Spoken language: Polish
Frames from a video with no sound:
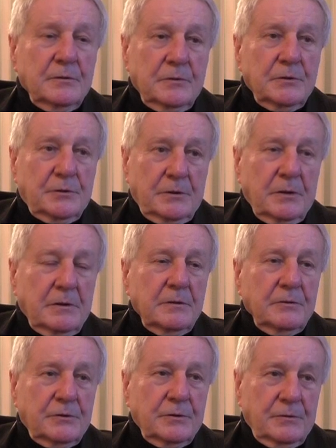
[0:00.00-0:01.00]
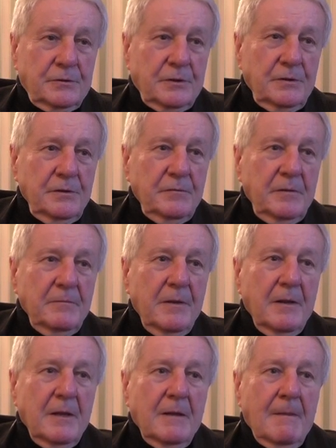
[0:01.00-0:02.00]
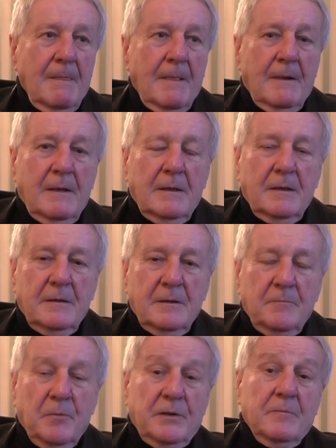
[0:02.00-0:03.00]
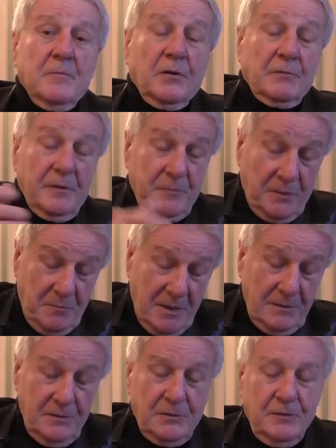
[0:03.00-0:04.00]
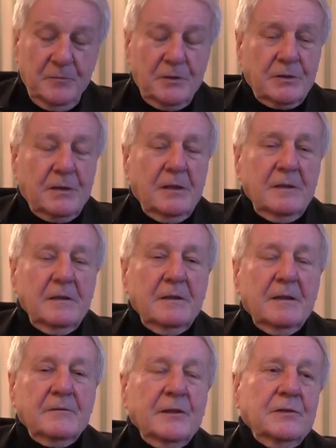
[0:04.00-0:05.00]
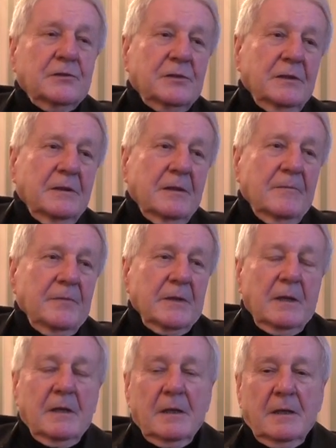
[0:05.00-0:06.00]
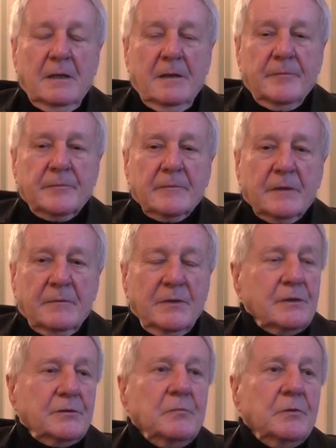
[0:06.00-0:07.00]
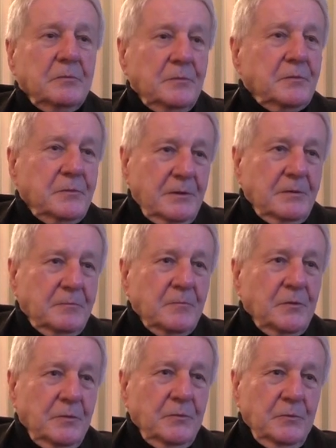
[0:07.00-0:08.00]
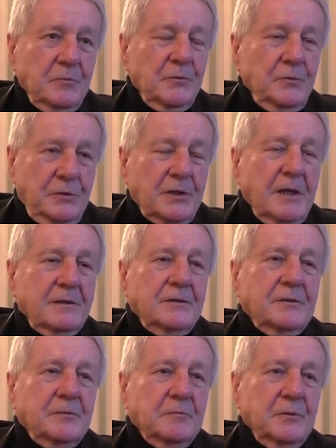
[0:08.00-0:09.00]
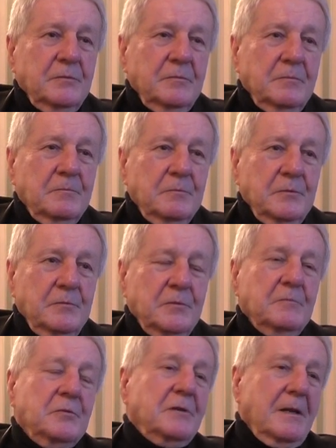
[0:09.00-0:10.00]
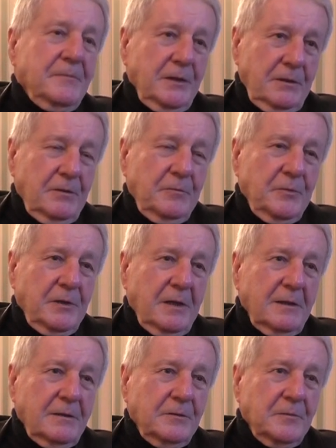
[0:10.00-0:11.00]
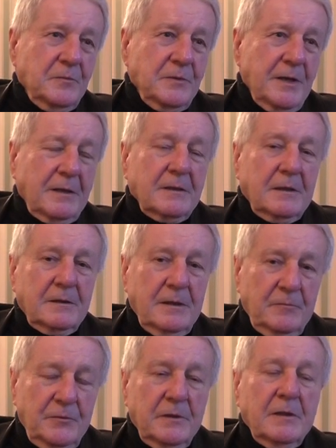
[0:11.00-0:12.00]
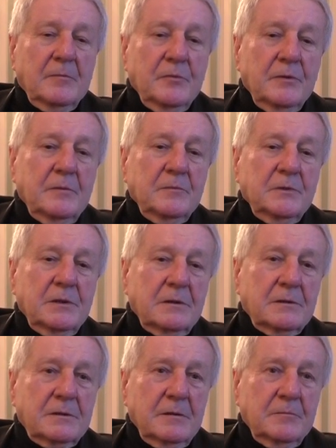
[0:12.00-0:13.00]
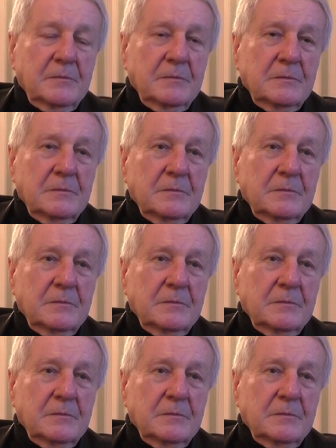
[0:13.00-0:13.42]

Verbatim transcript: niż, się, niż się ożeniłem. I potem mogłem zmienić to mieszkanie na większe. Więc no, mój czas był, był, był, dla mnie dobry, ale to tak jak ja mówię, ja byłem dzieckiem